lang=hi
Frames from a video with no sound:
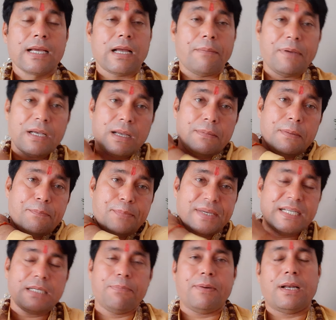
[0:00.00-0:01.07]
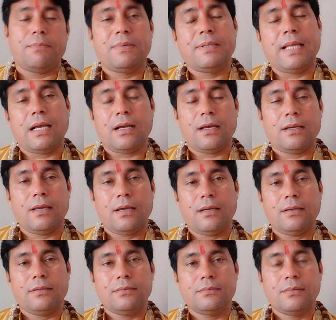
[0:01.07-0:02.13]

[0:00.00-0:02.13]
कभी कभी पीठ पर भी देखा गया है